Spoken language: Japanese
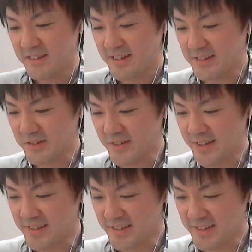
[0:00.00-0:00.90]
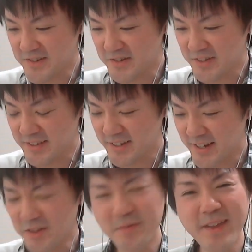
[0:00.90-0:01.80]
あとは何か言うことあったか
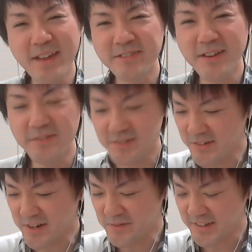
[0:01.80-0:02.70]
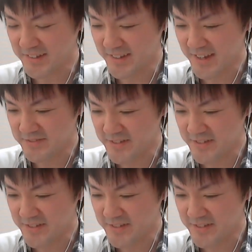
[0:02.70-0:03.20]
なあとはね、FF コラボですね。